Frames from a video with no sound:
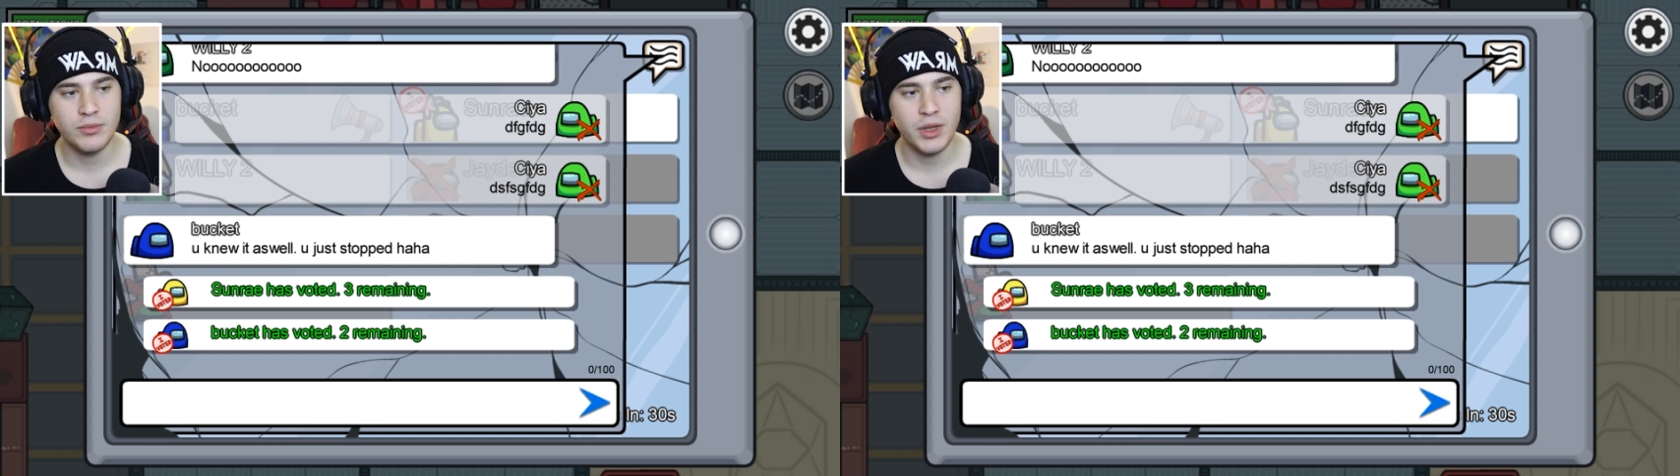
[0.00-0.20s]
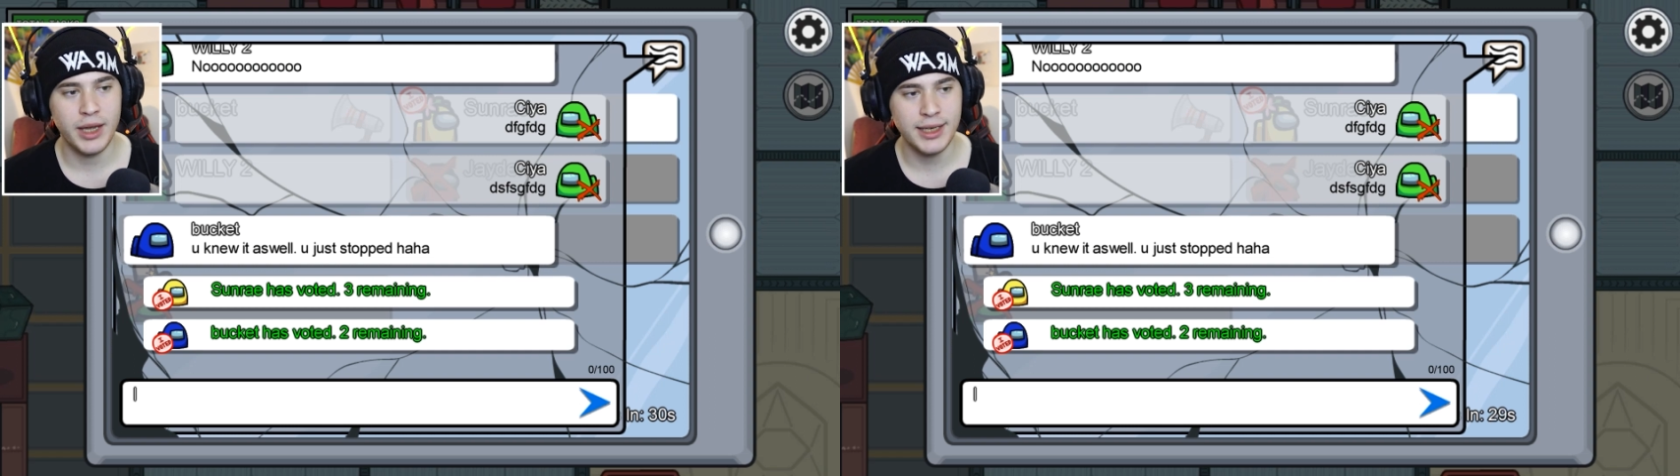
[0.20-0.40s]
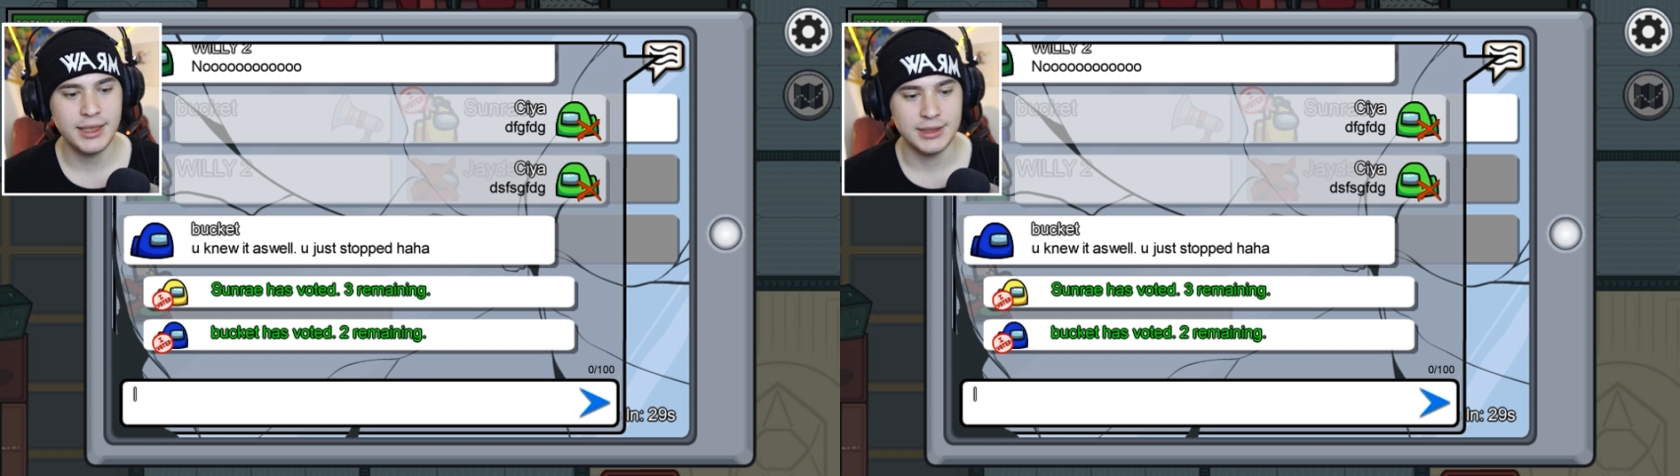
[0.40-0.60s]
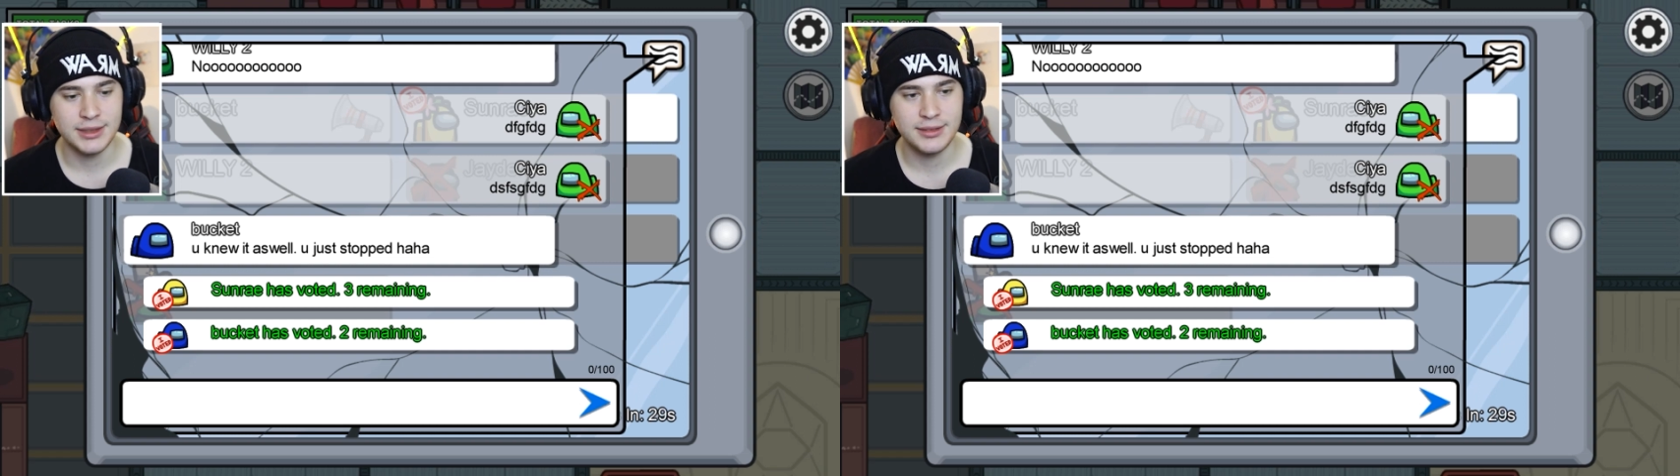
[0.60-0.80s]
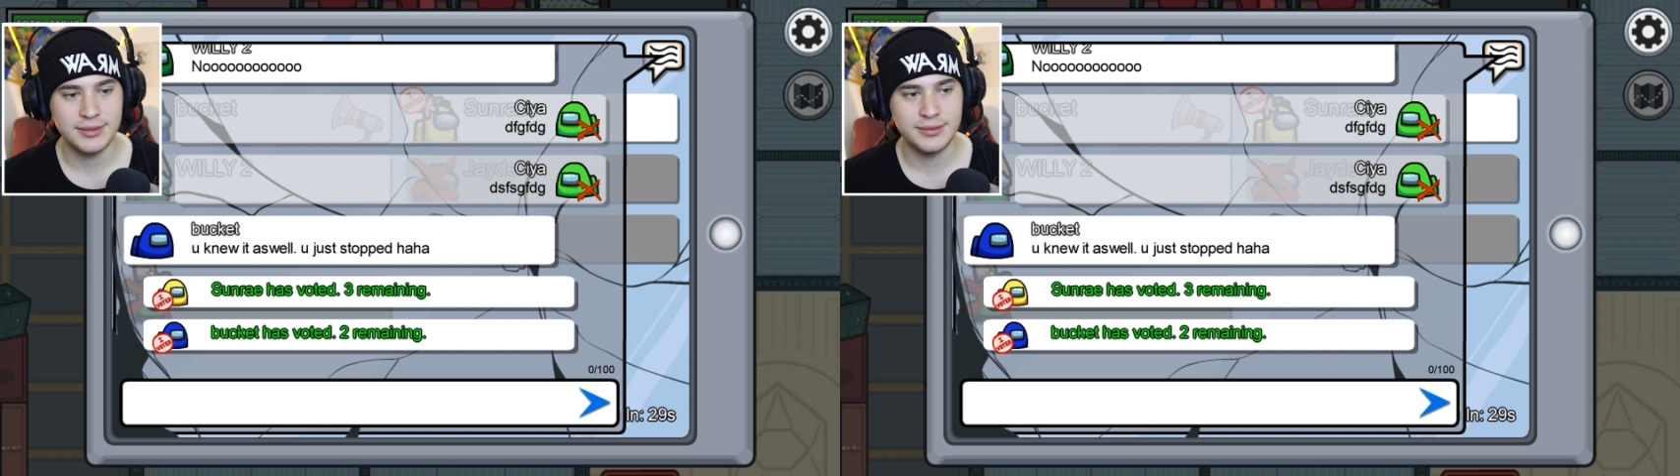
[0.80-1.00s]
E hadi.
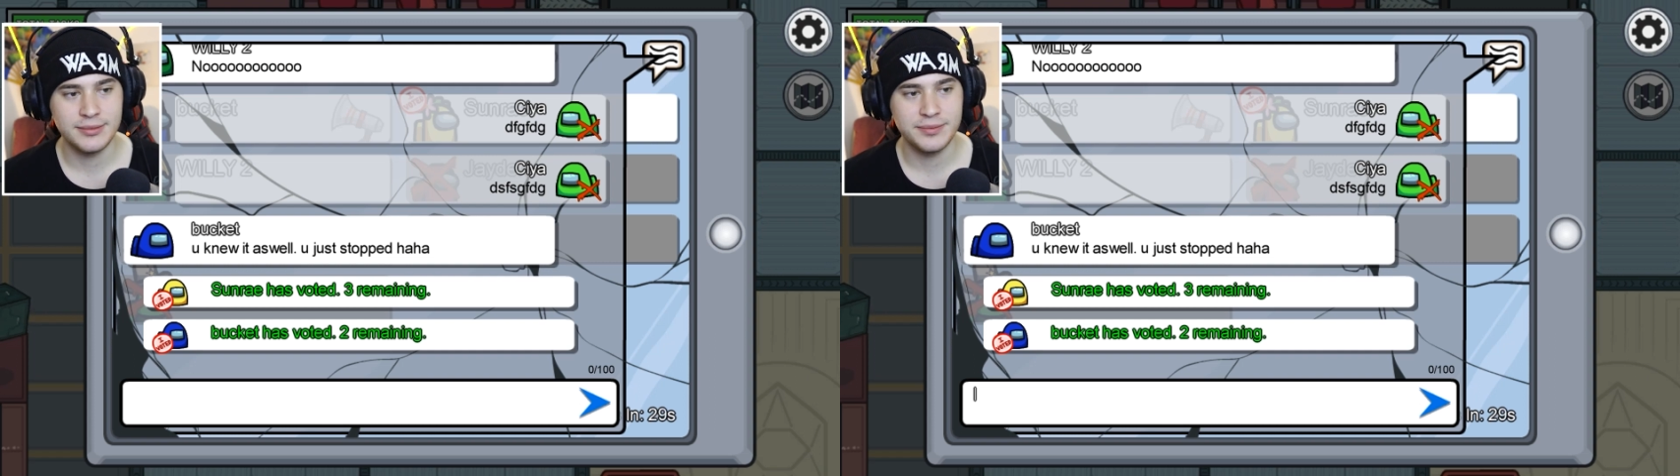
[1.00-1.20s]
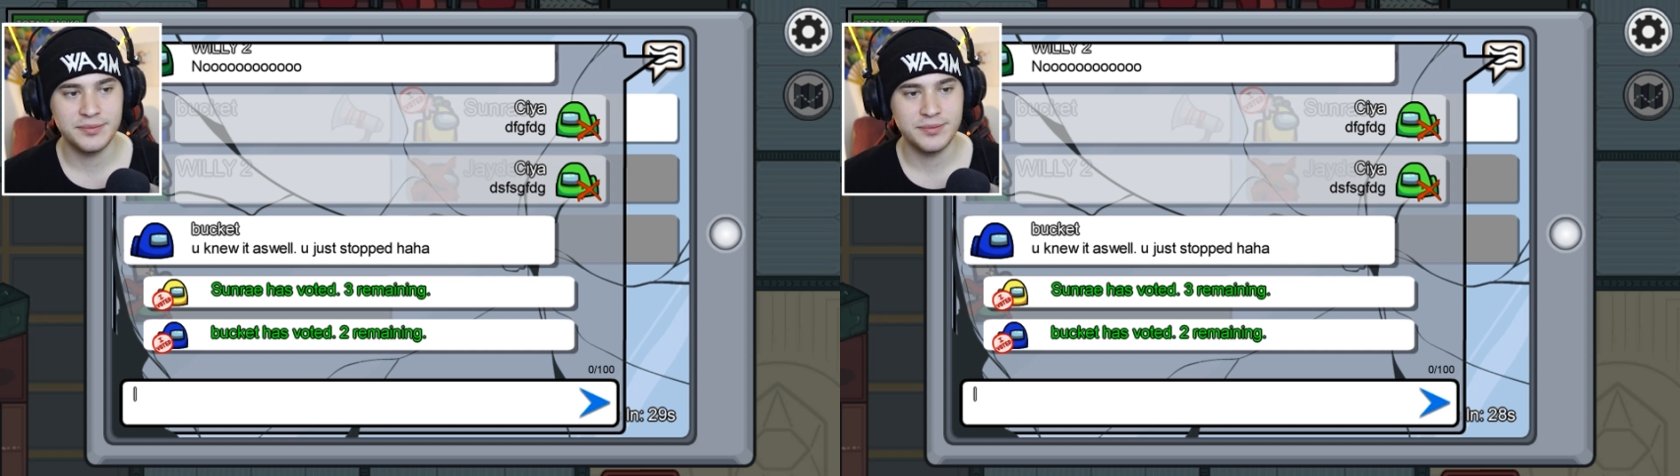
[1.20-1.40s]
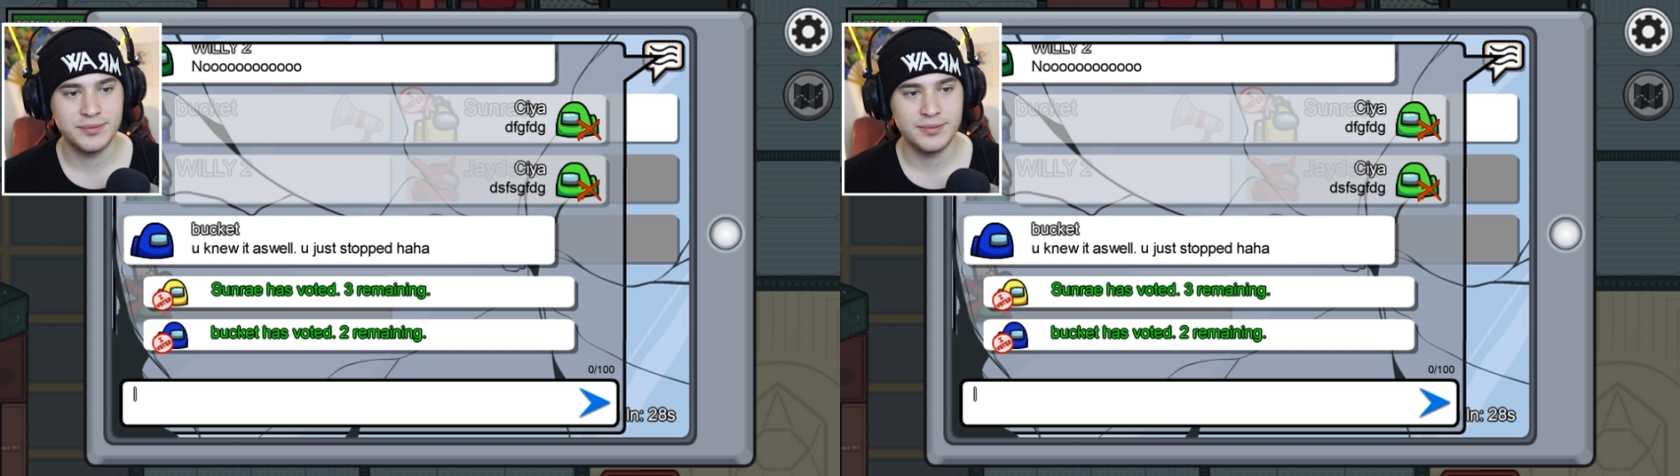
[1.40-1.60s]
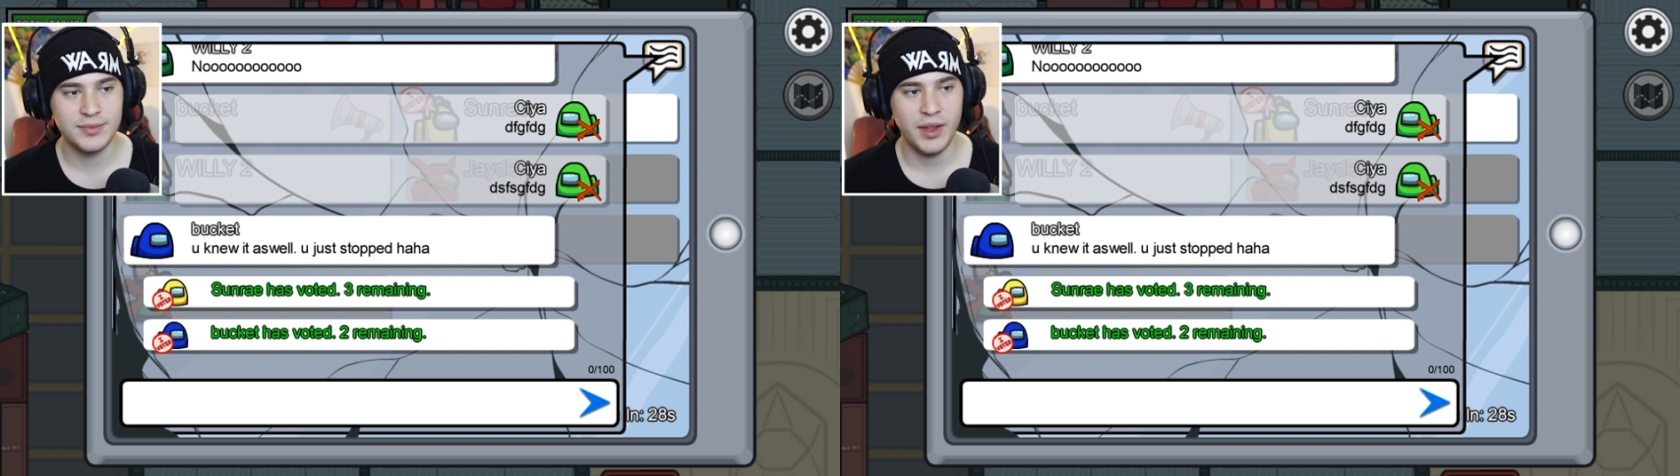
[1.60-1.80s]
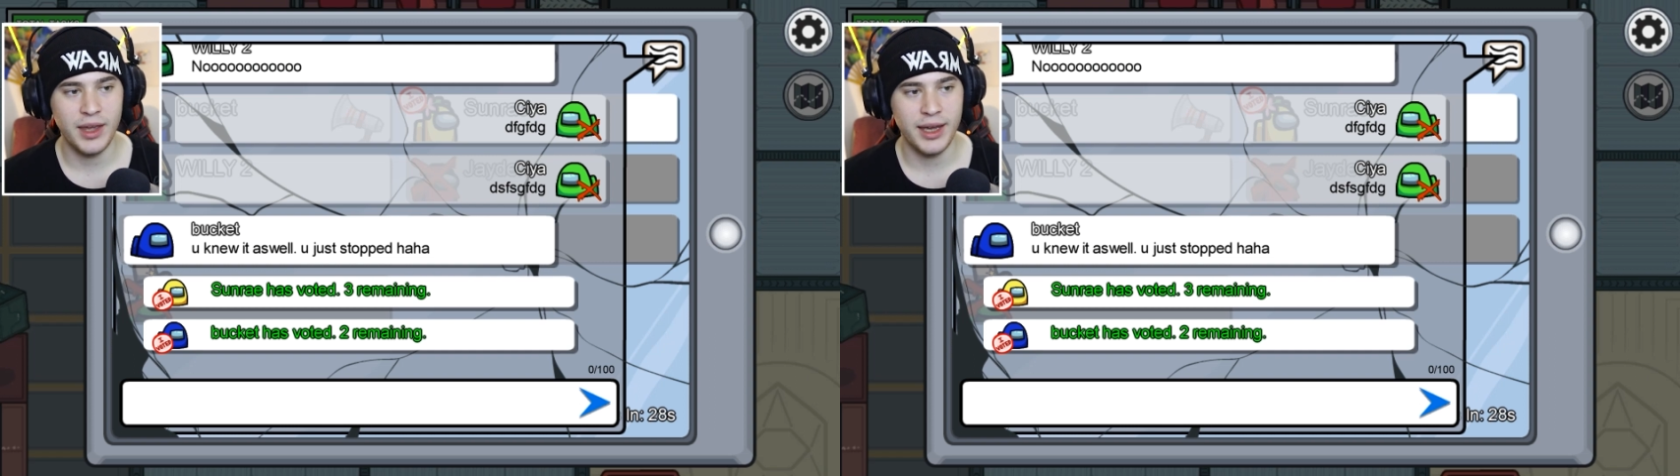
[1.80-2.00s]

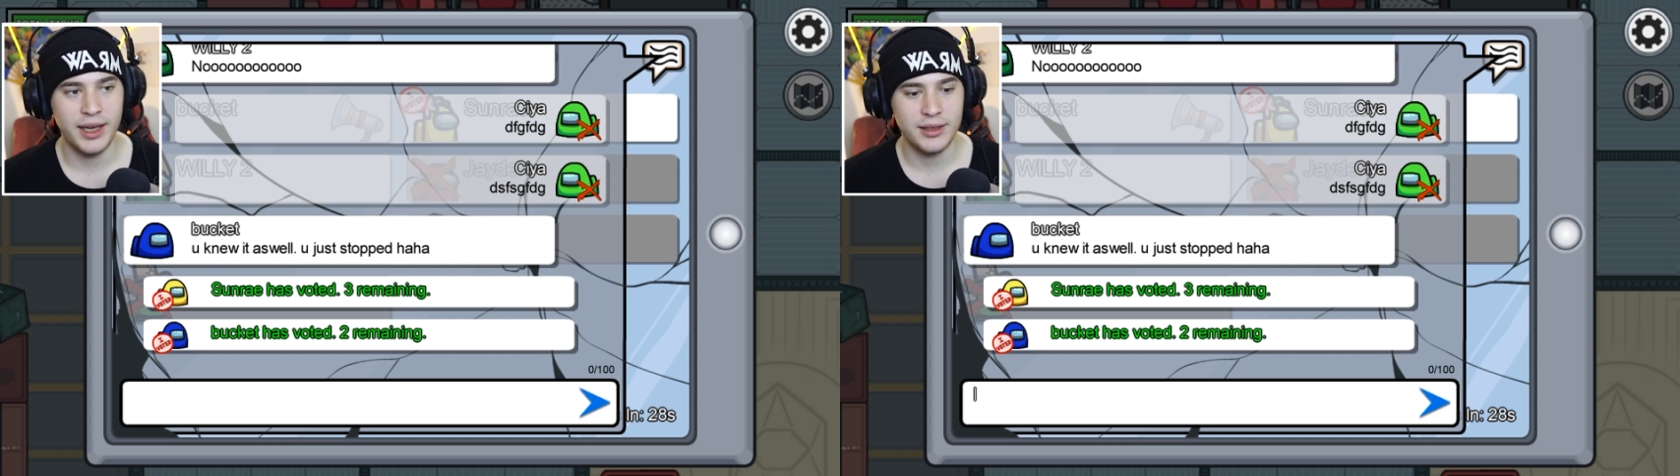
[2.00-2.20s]
E,